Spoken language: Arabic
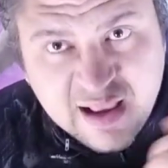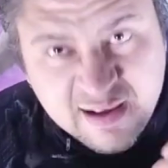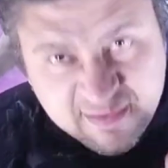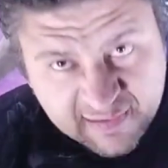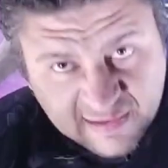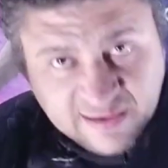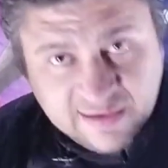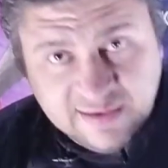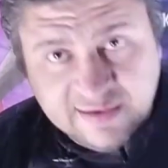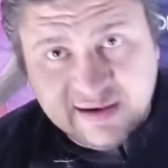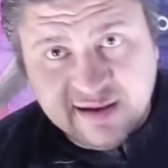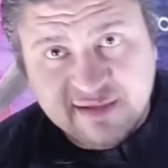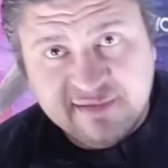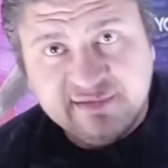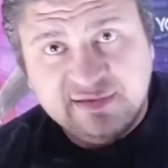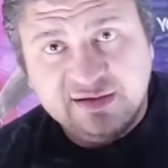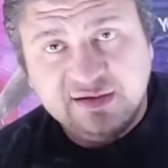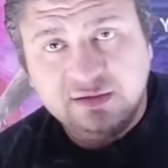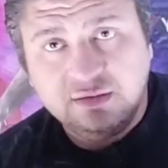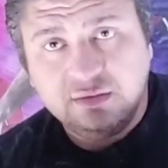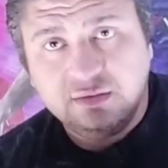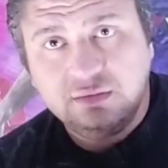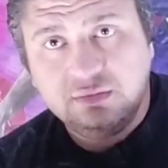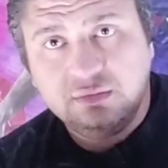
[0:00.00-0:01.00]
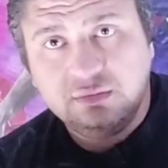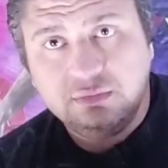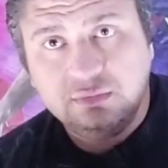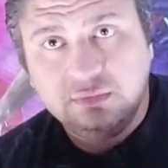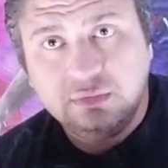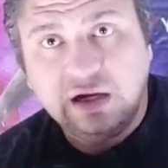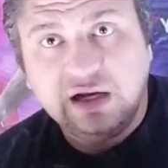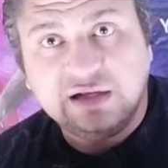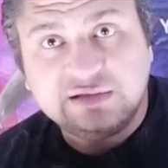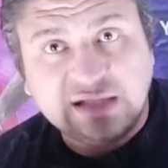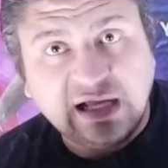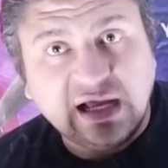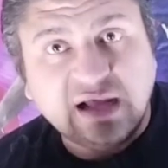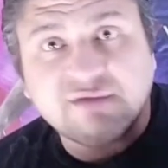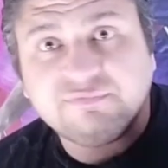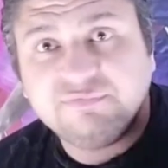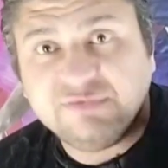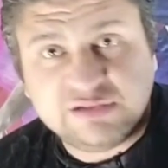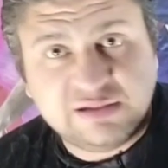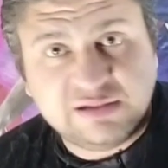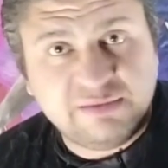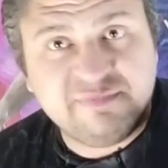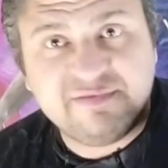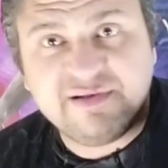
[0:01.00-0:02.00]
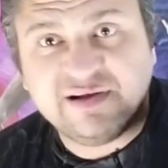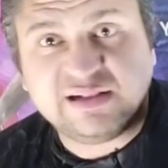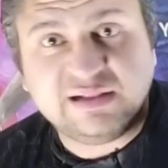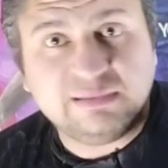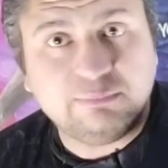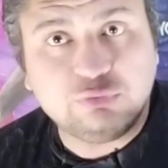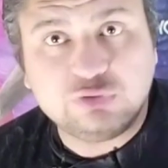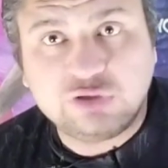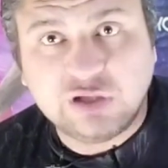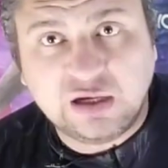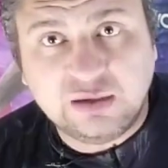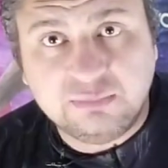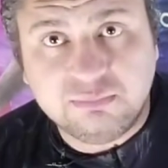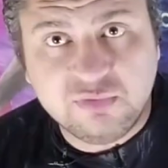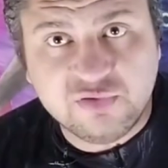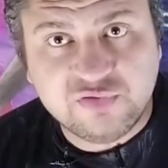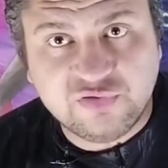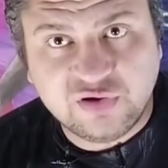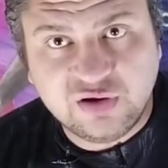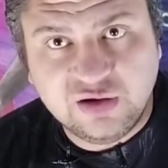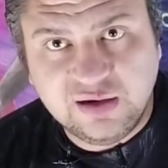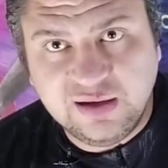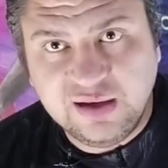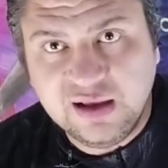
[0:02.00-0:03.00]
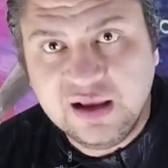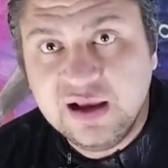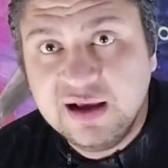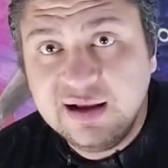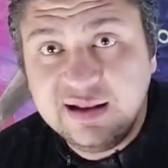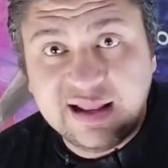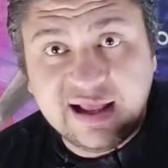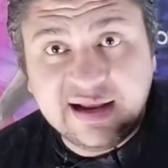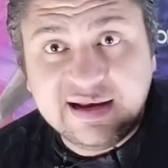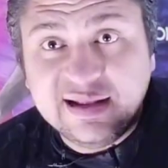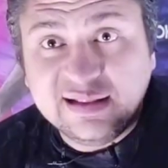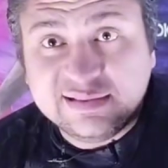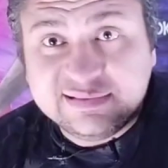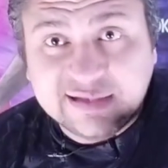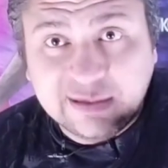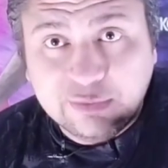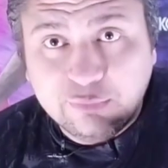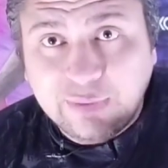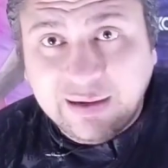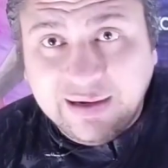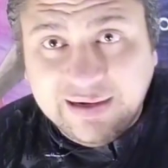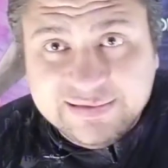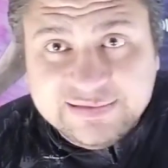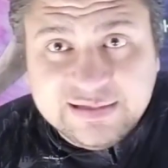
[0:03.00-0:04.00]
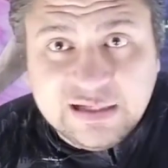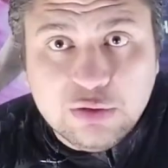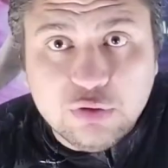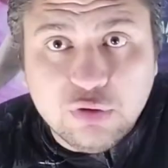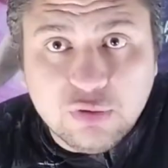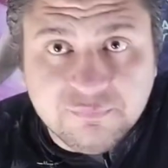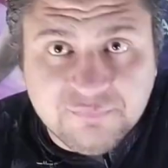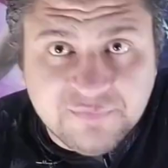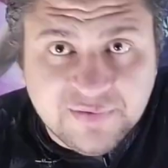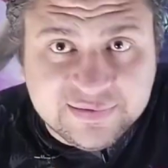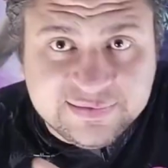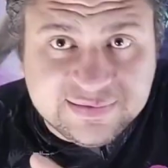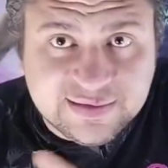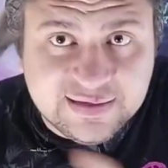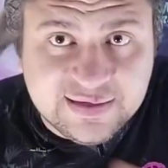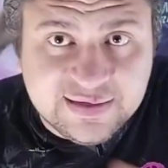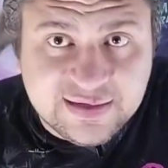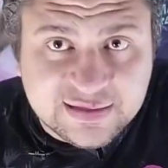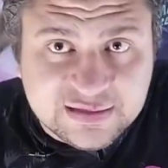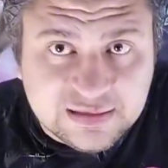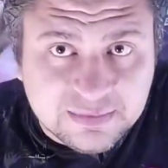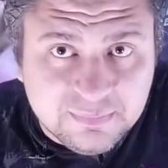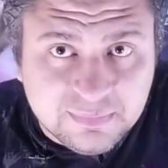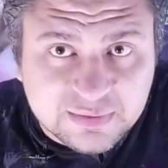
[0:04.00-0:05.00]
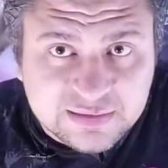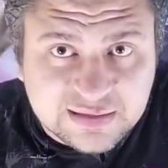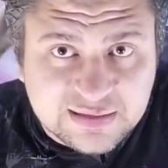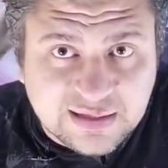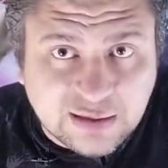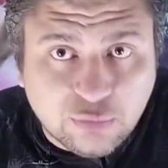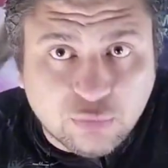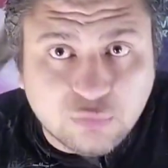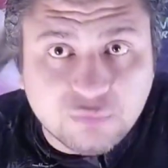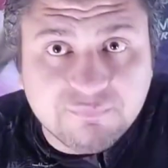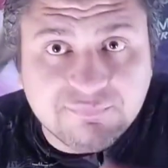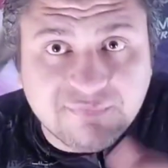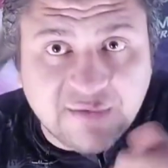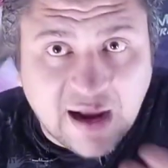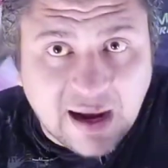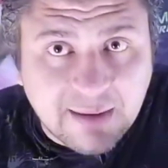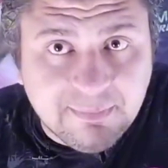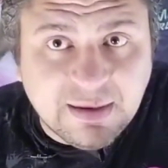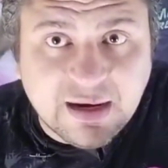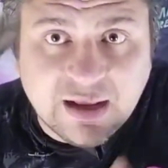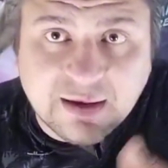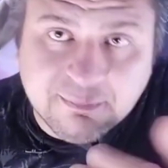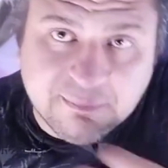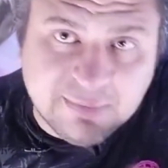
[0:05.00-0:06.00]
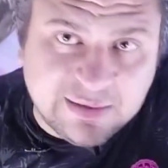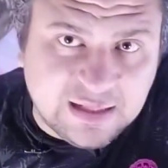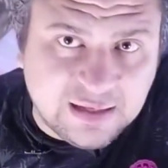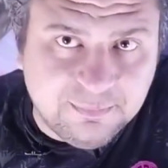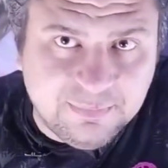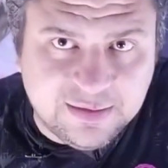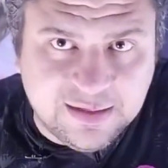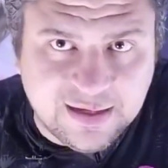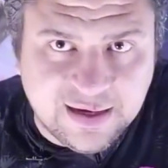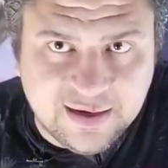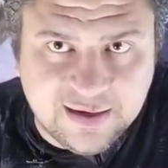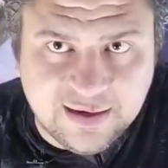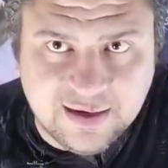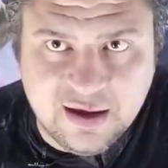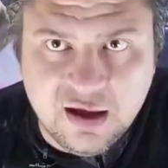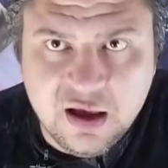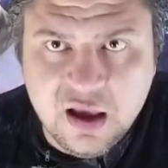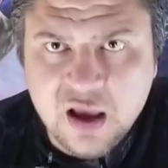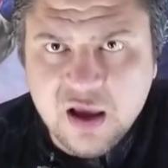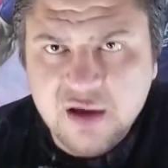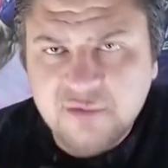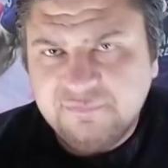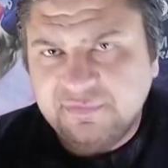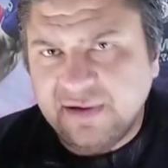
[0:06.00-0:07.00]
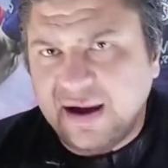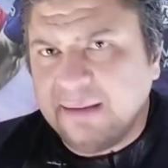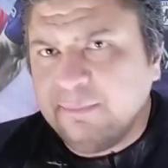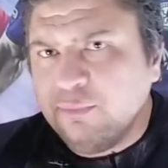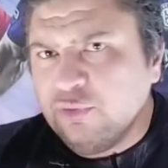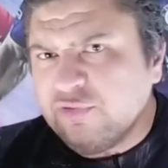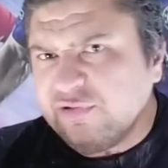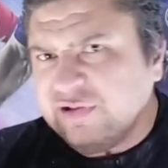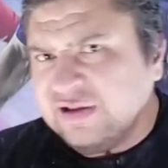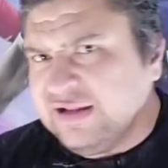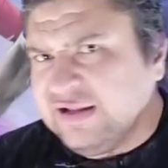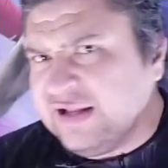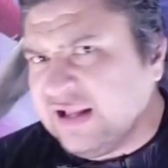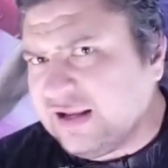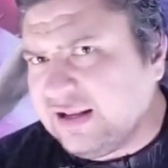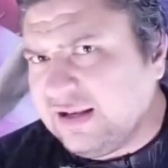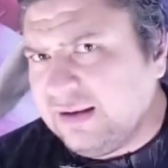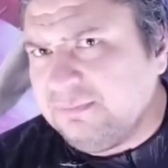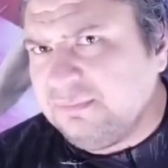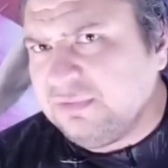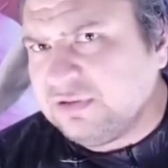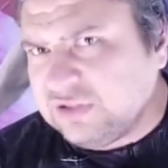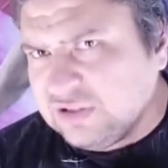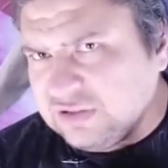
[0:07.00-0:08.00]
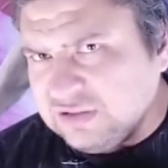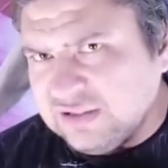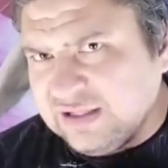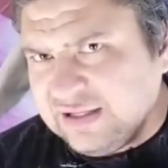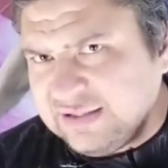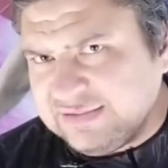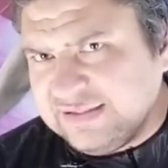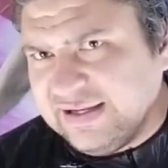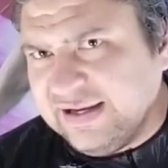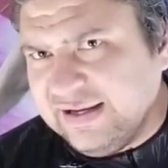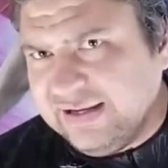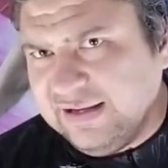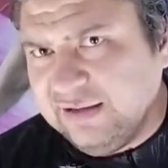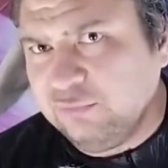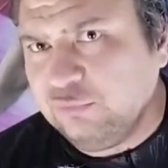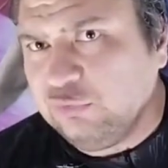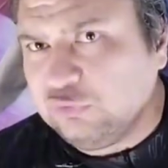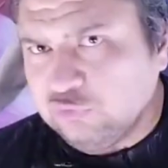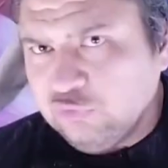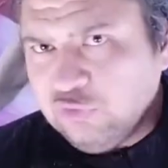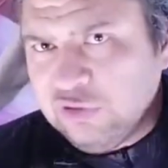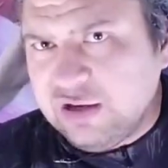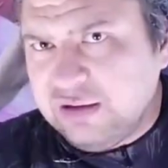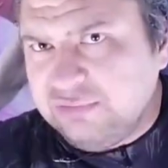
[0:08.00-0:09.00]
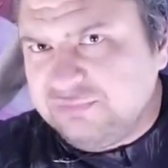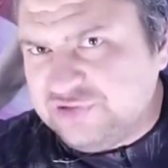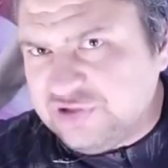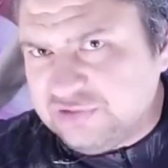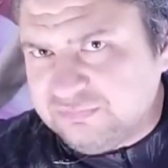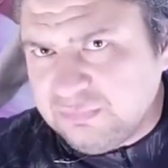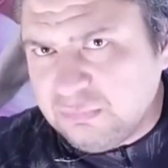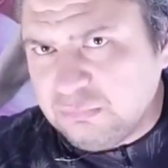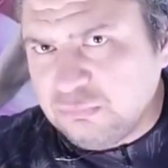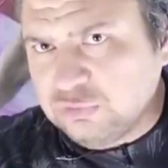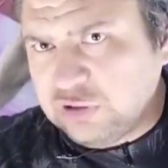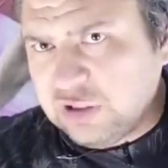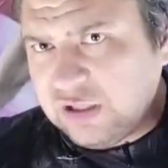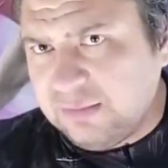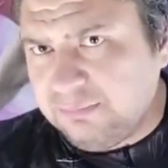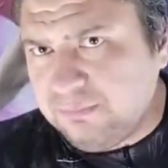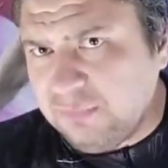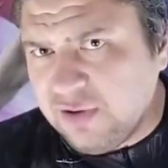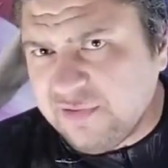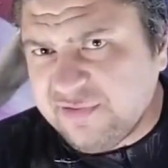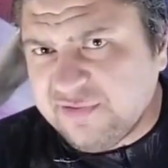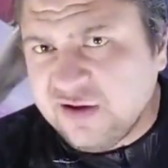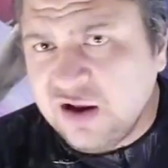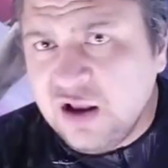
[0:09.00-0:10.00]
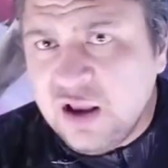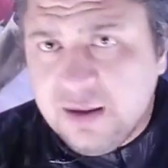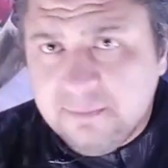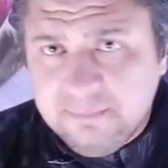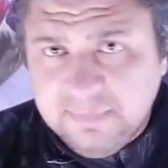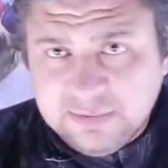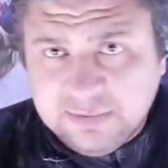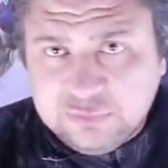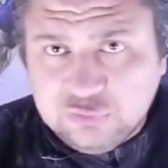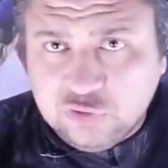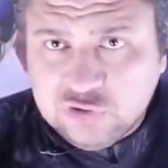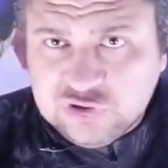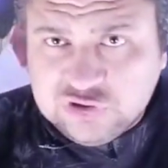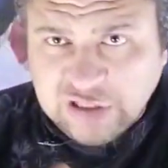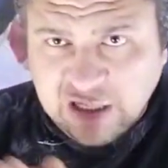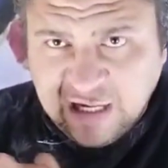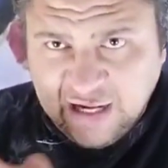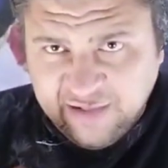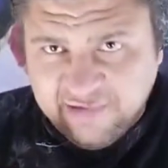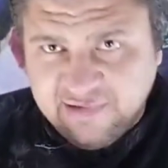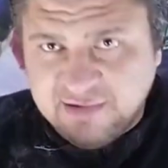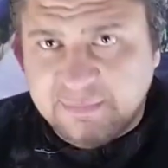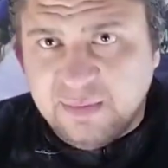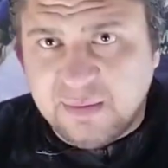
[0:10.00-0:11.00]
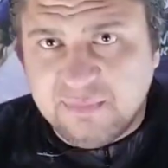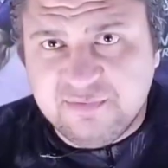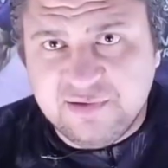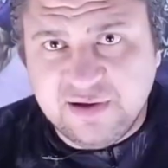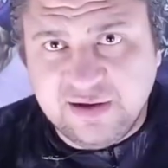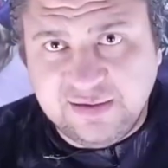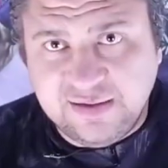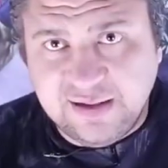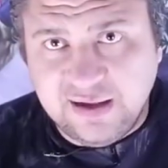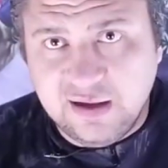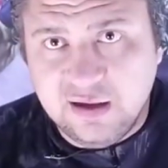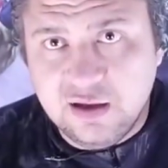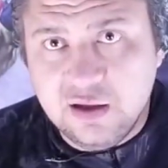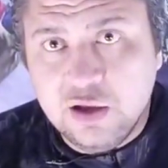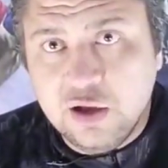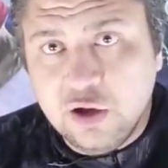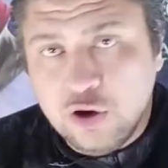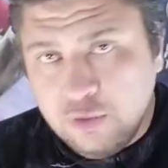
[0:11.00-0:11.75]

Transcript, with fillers: اسال الناس دي هتعرف انت مسكت منتخب مصر ليه لان انت الوحيد اللي وافقت ان يتم التدخل في عملك من البدايه فابوس ايدك لما تطلع تاني وتقول انا مشيت من منتخب مصر ما تقولش على سبب زي ده